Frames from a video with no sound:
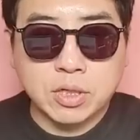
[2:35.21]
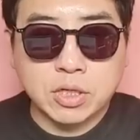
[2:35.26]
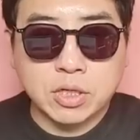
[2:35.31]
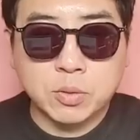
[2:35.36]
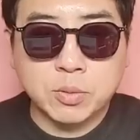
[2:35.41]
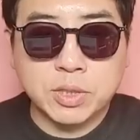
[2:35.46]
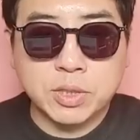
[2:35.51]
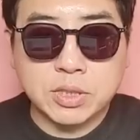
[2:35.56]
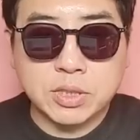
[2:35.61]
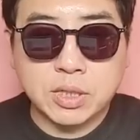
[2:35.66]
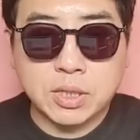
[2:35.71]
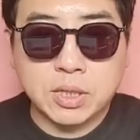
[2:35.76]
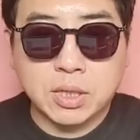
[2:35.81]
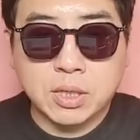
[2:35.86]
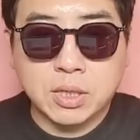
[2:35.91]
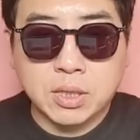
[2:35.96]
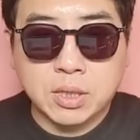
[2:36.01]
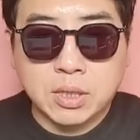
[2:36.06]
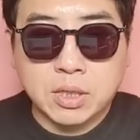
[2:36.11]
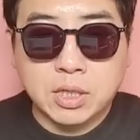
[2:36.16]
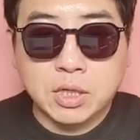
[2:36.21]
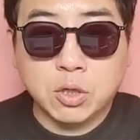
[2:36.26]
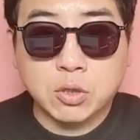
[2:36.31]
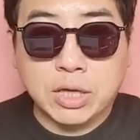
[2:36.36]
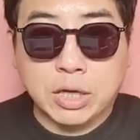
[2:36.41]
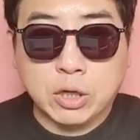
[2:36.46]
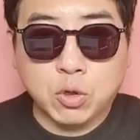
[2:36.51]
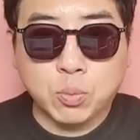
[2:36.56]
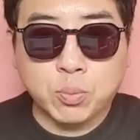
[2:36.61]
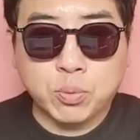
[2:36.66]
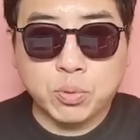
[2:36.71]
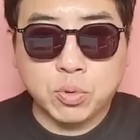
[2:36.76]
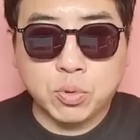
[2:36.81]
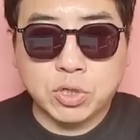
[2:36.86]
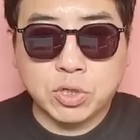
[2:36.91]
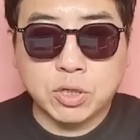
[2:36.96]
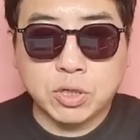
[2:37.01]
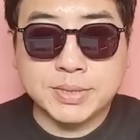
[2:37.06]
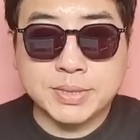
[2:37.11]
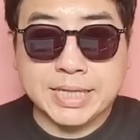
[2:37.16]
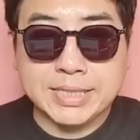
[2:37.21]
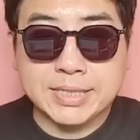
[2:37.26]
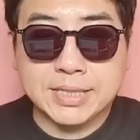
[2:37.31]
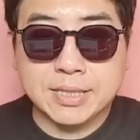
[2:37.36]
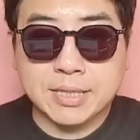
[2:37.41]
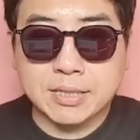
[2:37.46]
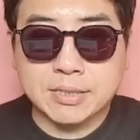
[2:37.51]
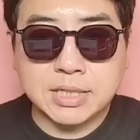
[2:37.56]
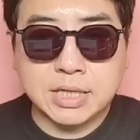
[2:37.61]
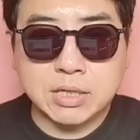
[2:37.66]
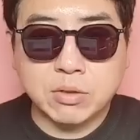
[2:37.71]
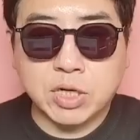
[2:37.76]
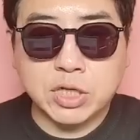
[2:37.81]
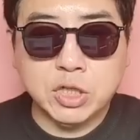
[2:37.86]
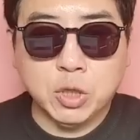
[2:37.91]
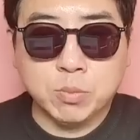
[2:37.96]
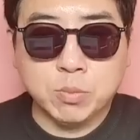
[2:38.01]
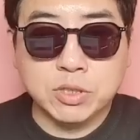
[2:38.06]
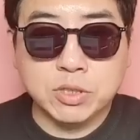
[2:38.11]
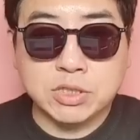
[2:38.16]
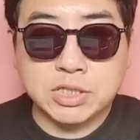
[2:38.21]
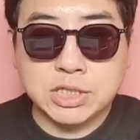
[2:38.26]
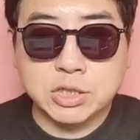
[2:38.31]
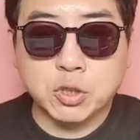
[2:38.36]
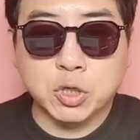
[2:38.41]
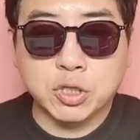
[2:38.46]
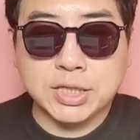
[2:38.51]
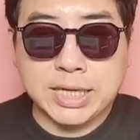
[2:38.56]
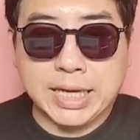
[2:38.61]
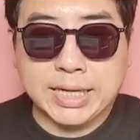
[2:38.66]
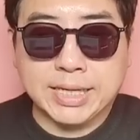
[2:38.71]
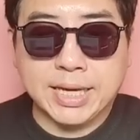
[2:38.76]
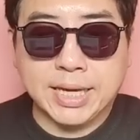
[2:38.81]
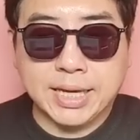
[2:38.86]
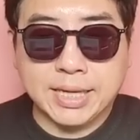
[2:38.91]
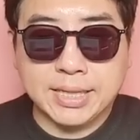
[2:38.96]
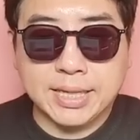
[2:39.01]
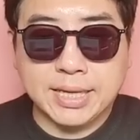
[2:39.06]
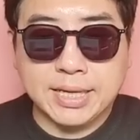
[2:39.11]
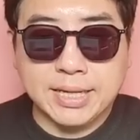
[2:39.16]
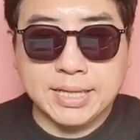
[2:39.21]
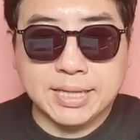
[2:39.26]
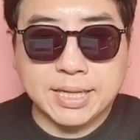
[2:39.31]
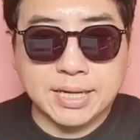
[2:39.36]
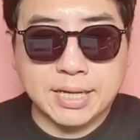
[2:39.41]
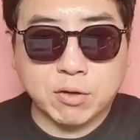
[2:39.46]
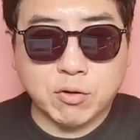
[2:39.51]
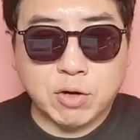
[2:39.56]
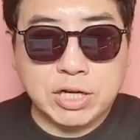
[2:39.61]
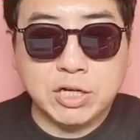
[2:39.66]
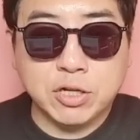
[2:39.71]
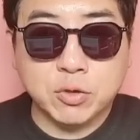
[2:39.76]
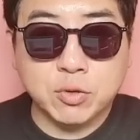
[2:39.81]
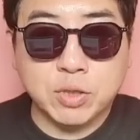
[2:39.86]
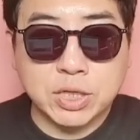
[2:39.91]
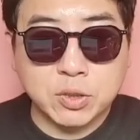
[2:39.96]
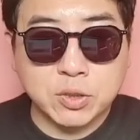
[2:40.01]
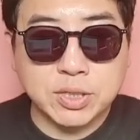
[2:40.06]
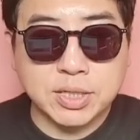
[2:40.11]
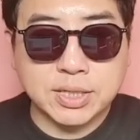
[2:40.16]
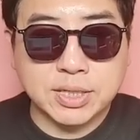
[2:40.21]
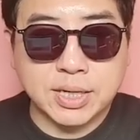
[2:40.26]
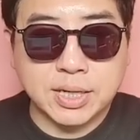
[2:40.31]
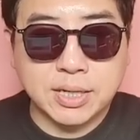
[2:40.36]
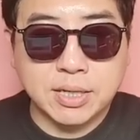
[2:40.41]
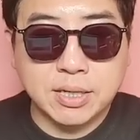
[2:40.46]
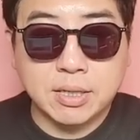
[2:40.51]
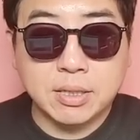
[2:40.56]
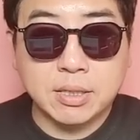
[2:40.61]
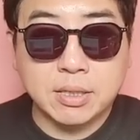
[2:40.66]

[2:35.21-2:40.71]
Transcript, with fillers: 그럼 이제 이거는 에코프로 기업 자체랑은 상관이 없는 직원 개개인의 일탈에 관련된 거니까